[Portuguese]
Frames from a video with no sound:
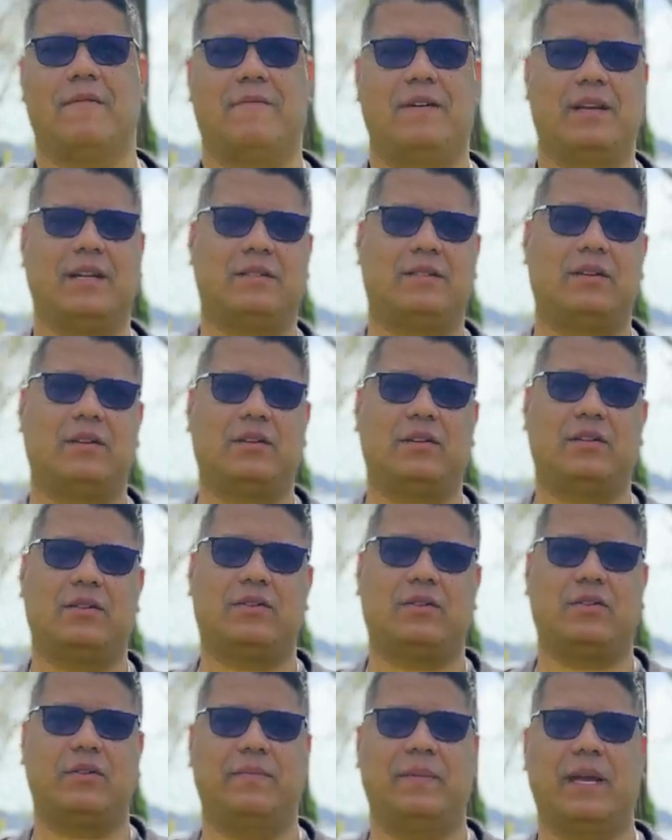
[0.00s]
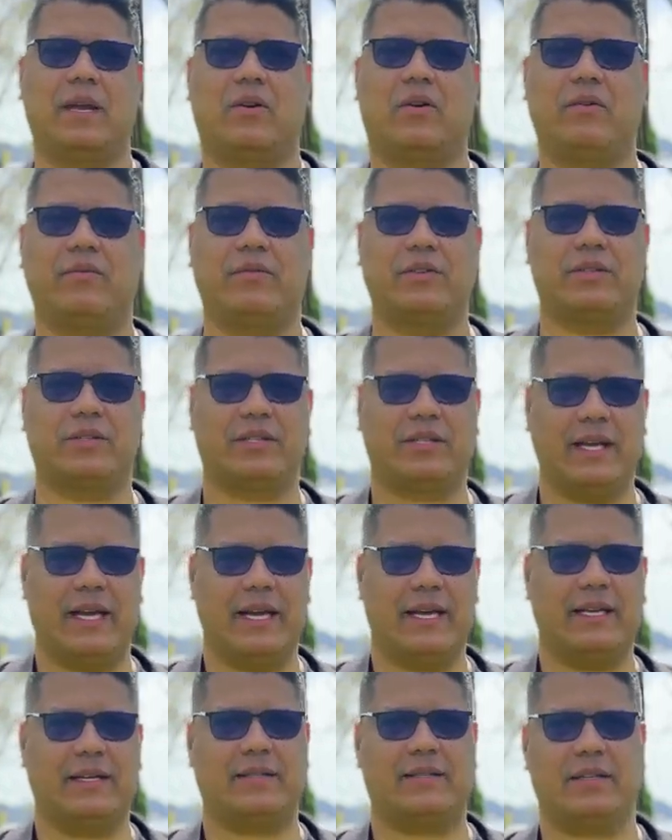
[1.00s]
Fala senhores, tudo bem com
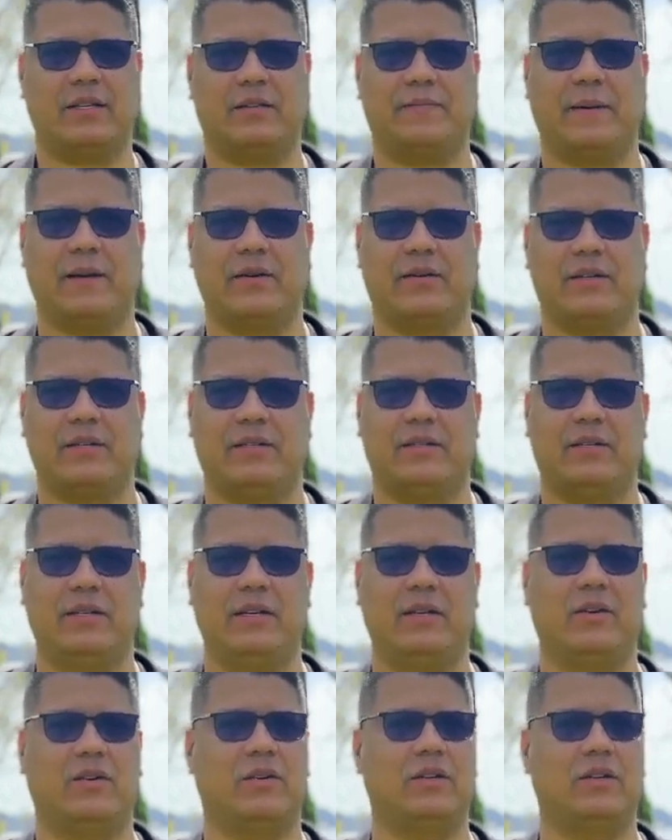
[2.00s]
vocês? Eu espero que sim.